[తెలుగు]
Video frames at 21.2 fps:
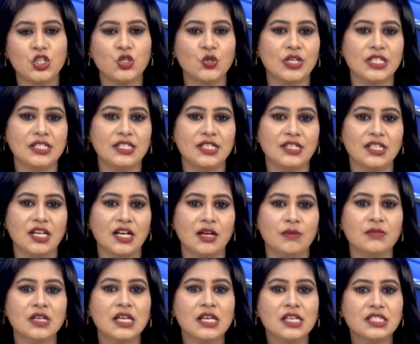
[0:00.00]
ఏచూరి
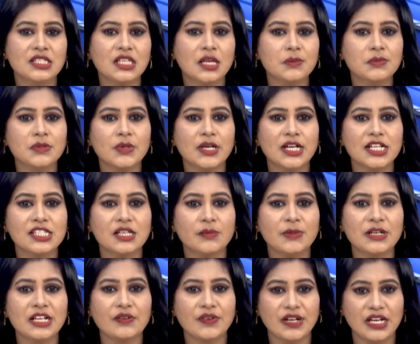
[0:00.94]
సీతారాం సంస్మరణ
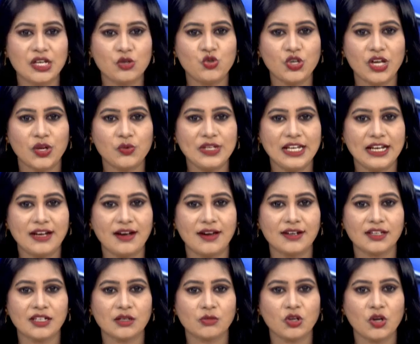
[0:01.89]
సభ నిర్వహించారు ఈ
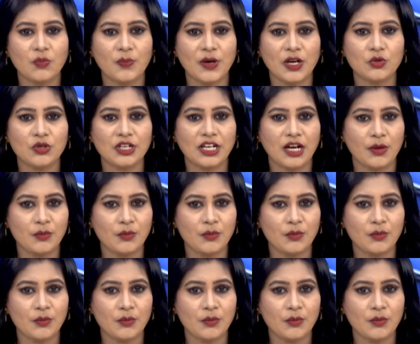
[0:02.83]
కార్యక్రమంలో పలువురు